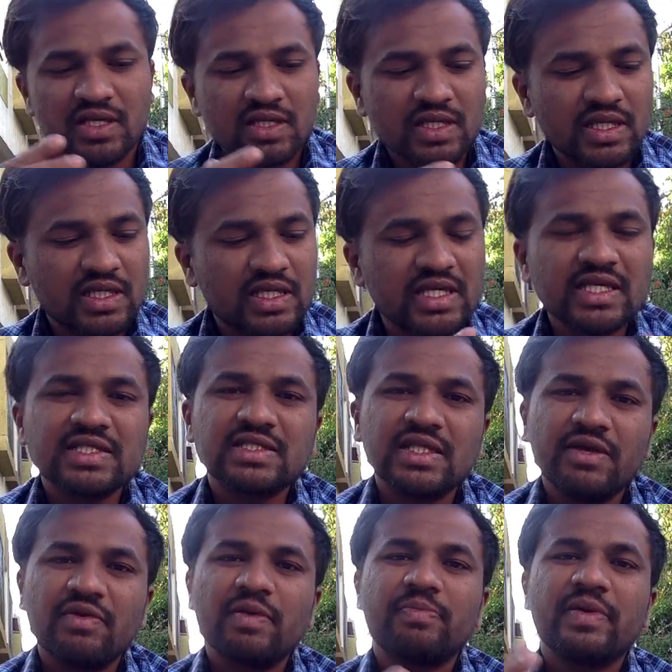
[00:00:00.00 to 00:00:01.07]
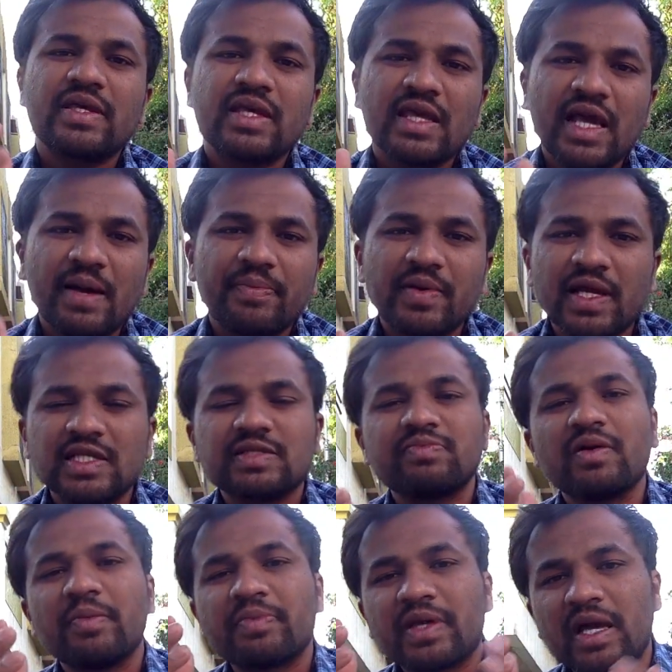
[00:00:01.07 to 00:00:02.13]
कि किस लेवल पे क्या प्राइस
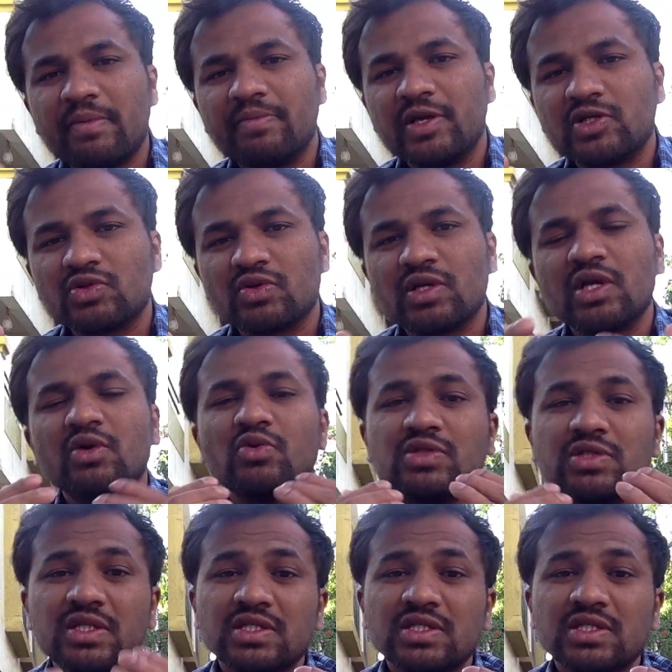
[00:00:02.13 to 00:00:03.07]
पे आप क्या बेचोगे उस